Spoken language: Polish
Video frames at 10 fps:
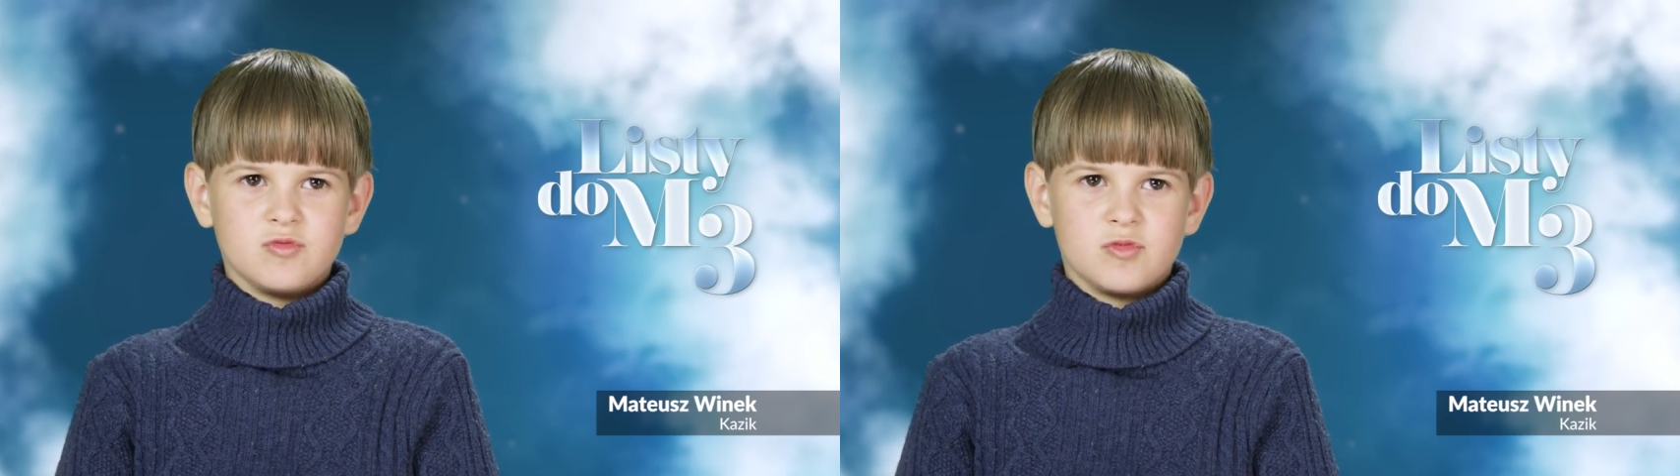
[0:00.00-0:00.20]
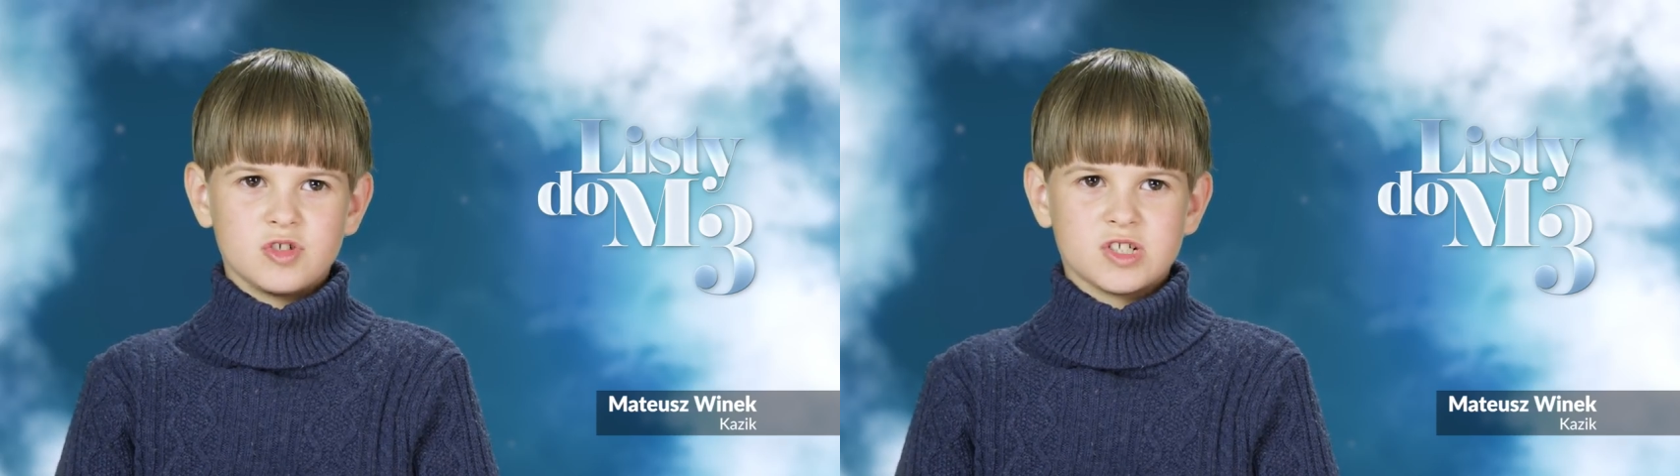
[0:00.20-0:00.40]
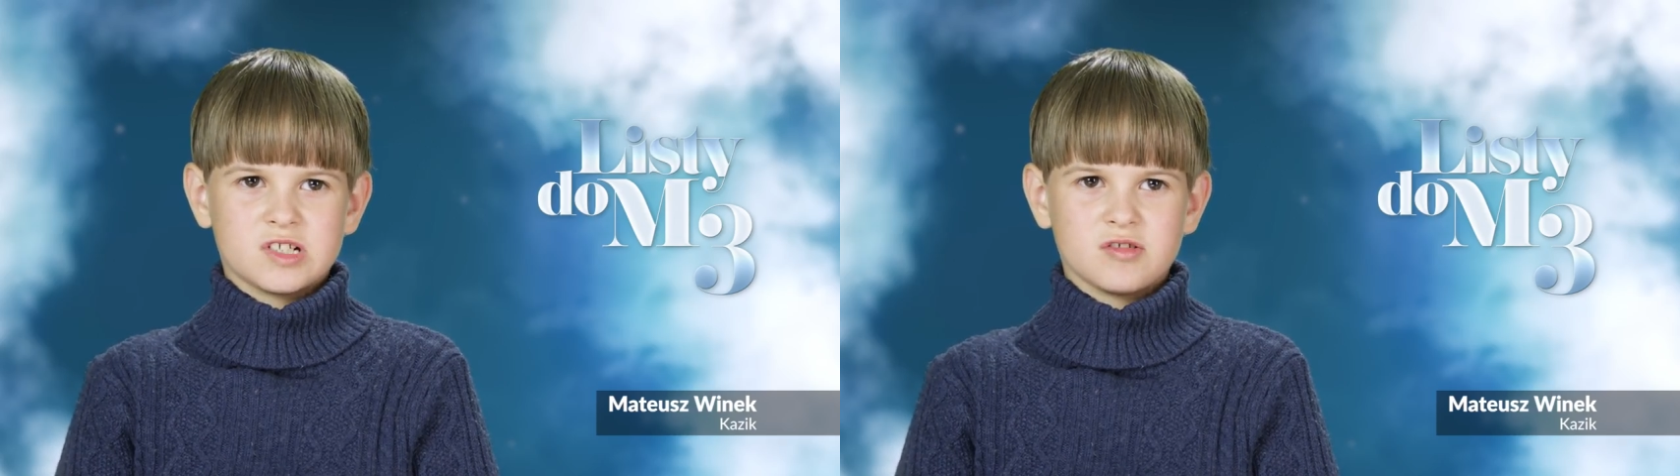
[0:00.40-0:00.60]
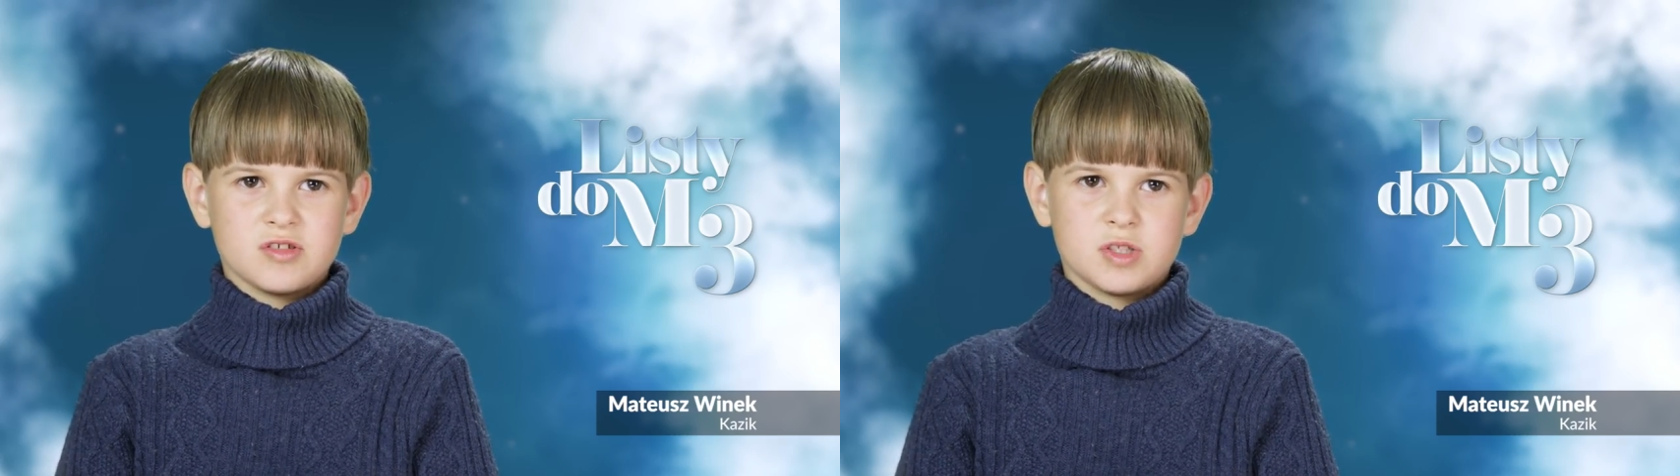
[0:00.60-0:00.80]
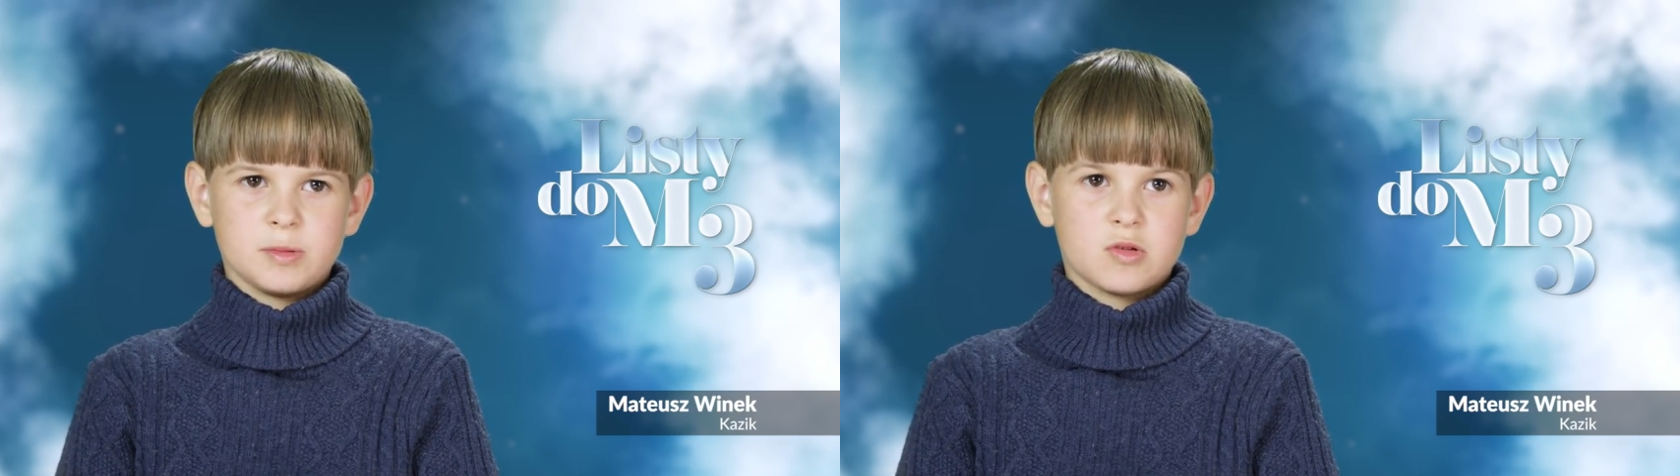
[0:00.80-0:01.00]
może ktoś
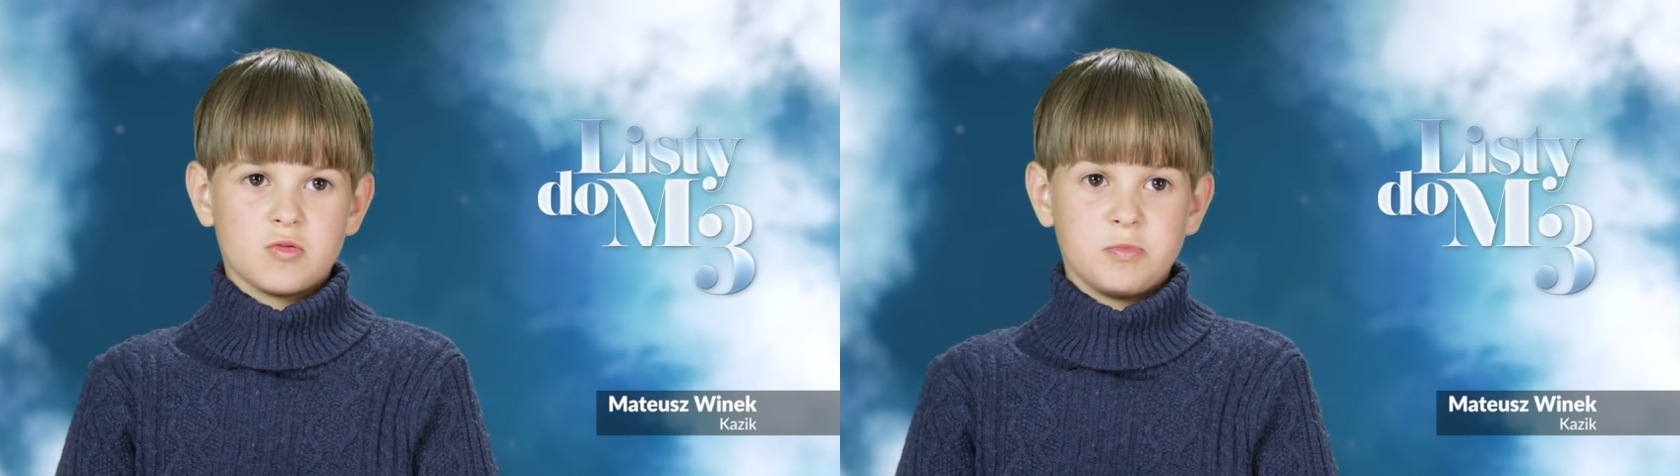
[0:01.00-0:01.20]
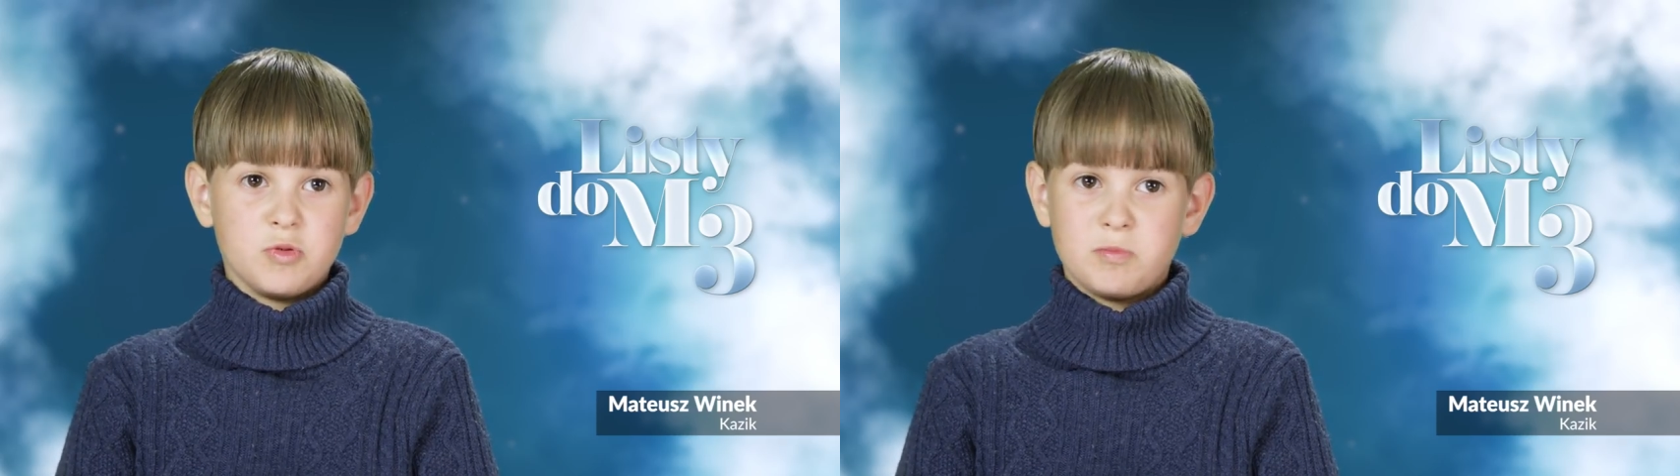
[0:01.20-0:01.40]
sobie kupił